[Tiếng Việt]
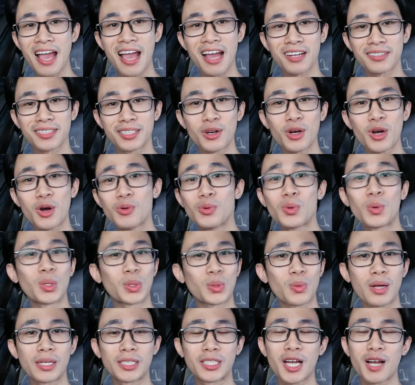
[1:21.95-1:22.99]
hàng nó không
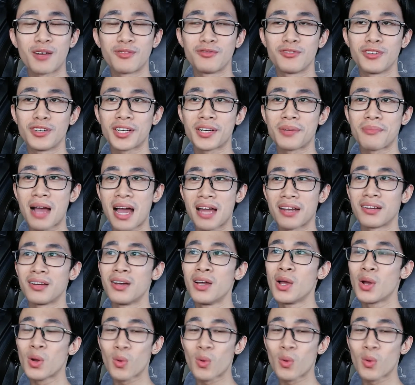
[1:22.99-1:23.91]
còn quan trọng với các bạn